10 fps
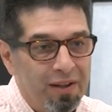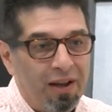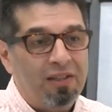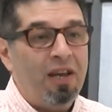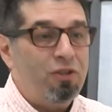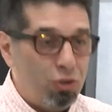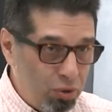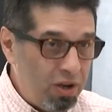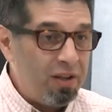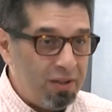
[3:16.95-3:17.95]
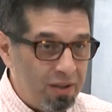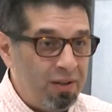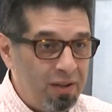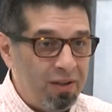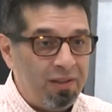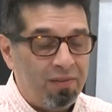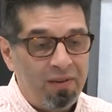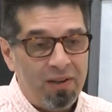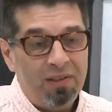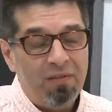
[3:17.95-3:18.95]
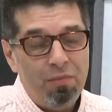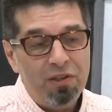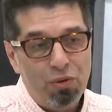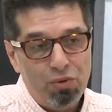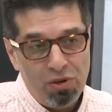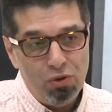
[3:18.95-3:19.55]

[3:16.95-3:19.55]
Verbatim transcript: Хотя история э, этого, этого места очень